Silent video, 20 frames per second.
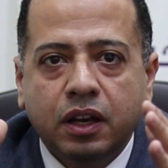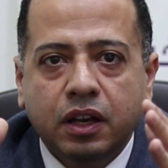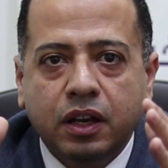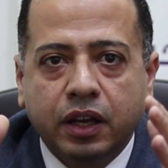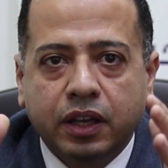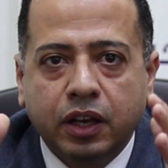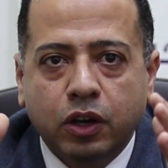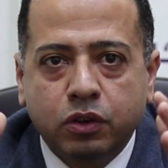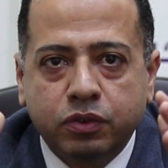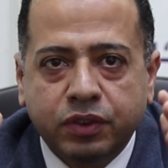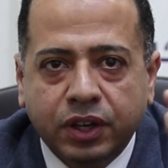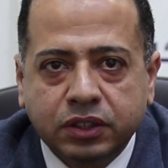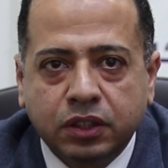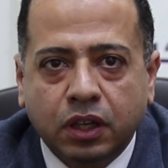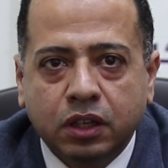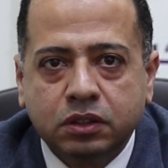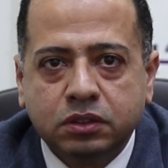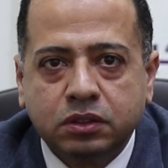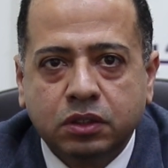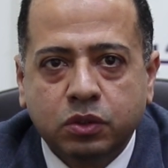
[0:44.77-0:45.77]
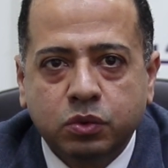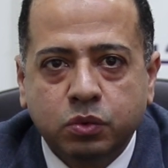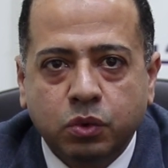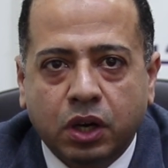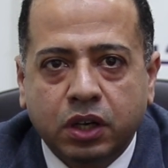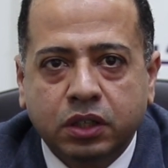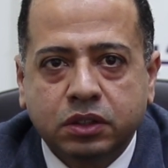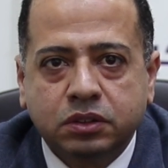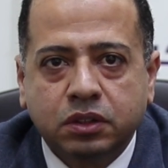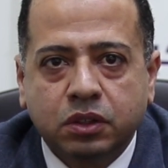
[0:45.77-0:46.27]
لكن لو نفخت اكتر
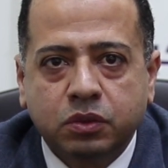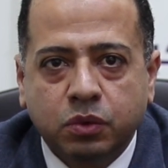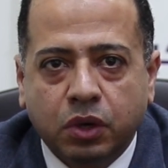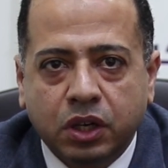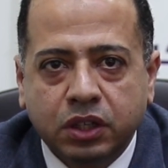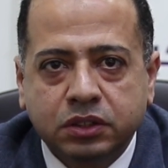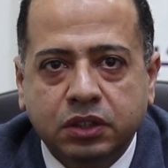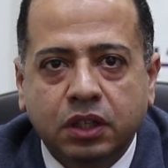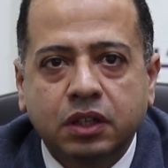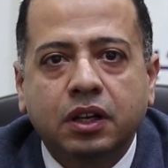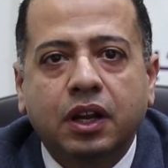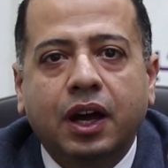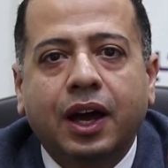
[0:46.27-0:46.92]
واكتر واكتر